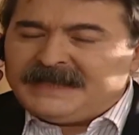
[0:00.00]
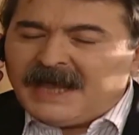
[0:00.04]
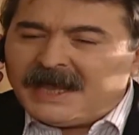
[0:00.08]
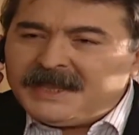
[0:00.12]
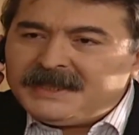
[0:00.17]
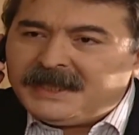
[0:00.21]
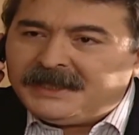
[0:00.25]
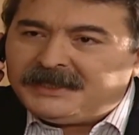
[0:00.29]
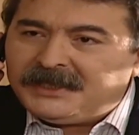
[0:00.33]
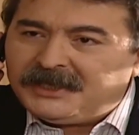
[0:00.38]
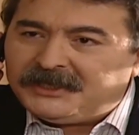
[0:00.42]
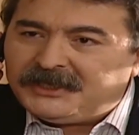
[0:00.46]

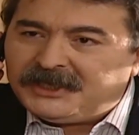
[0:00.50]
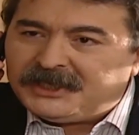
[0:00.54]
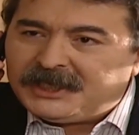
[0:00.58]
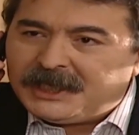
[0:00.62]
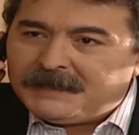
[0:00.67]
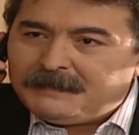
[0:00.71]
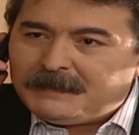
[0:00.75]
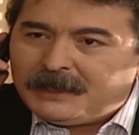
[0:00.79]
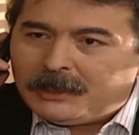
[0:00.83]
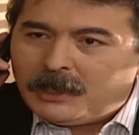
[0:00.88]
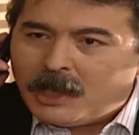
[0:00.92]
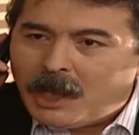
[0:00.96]
انت تعرف
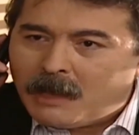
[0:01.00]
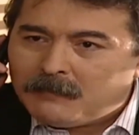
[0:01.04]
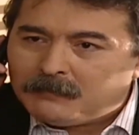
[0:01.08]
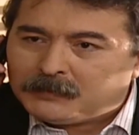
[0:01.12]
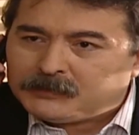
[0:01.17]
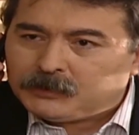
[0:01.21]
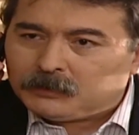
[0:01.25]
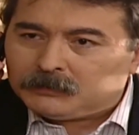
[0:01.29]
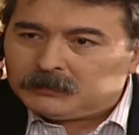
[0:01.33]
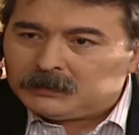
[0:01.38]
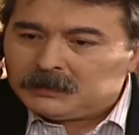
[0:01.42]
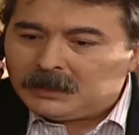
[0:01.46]
ايش
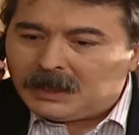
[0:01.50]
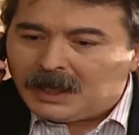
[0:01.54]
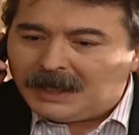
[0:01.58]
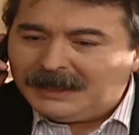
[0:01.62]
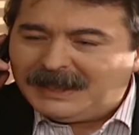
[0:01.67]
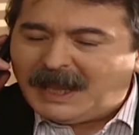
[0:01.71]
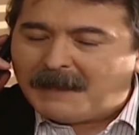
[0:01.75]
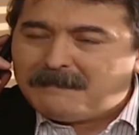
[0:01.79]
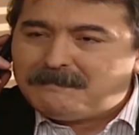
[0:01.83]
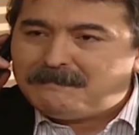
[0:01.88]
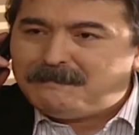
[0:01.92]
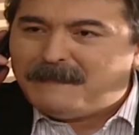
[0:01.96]
تقول؟
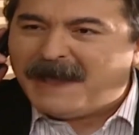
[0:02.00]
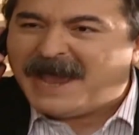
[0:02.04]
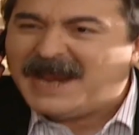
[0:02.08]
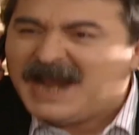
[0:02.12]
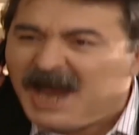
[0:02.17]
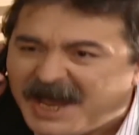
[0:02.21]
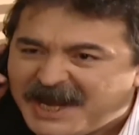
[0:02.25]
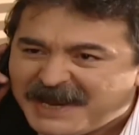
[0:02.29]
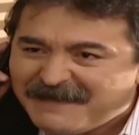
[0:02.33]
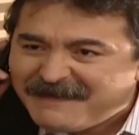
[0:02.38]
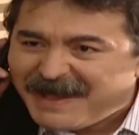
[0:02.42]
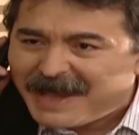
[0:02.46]

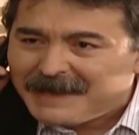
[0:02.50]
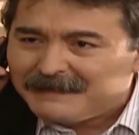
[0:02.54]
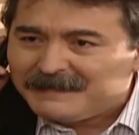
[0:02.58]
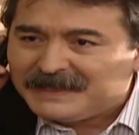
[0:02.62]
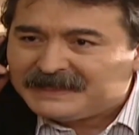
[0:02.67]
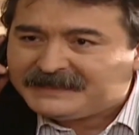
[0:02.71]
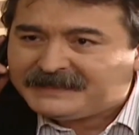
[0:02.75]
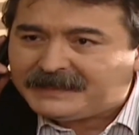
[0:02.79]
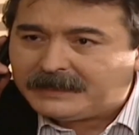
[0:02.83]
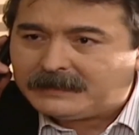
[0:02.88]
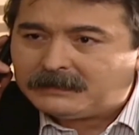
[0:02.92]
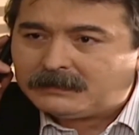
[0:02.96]
طيح الله
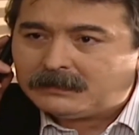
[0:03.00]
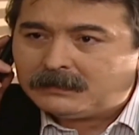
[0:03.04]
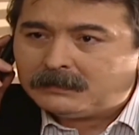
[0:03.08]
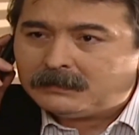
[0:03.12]
حظك